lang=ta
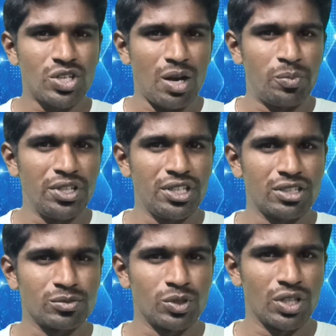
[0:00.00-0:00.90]
ஸோ அப்படி
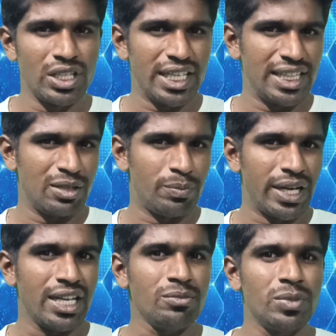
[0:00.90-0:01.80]
இருக்கும் பொழுது இந்த
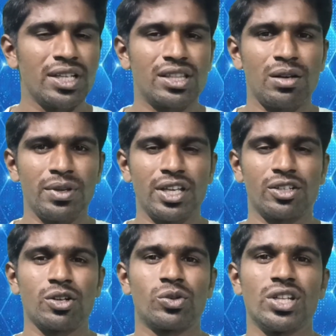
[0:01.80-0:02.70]
பயன்படுத்தாமல்
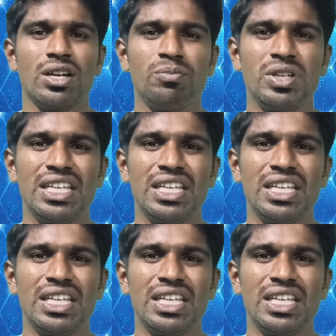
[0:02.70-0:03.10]
இருக்கக்கூடிய